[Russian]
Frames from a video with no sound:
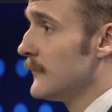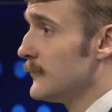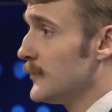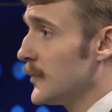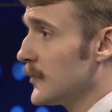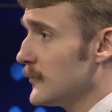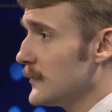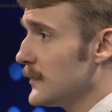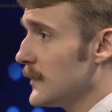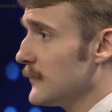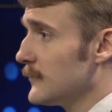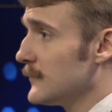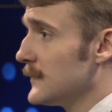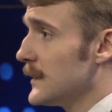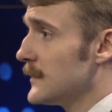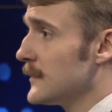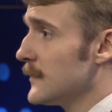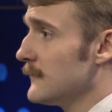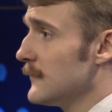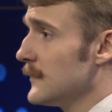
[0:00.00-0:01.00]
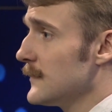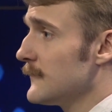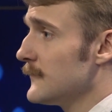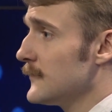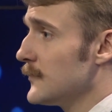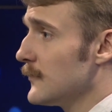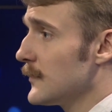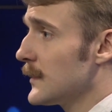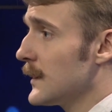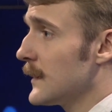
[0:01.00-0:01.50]
Впрочем, началось
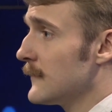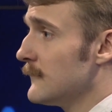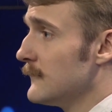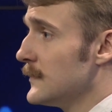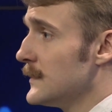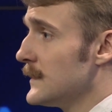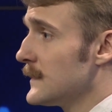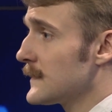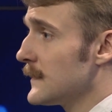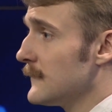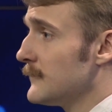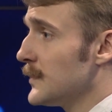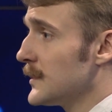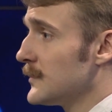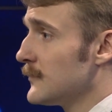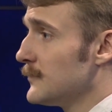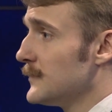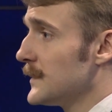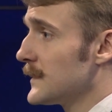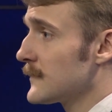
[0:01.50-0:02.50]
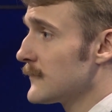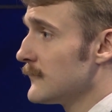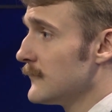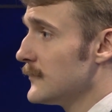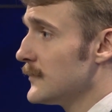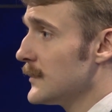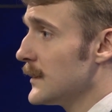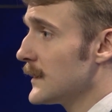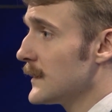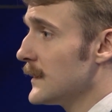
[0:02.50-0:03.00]
все, как водится в подобных
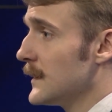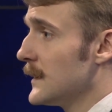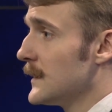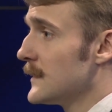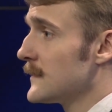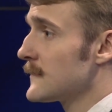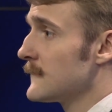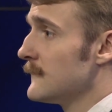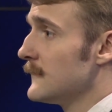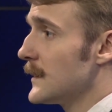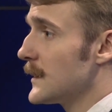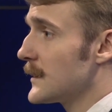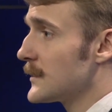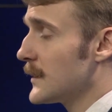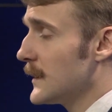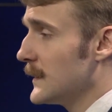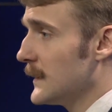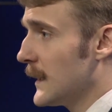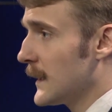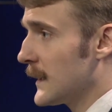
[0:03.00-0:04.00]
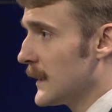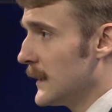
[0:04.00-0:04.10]
случаях, с выражения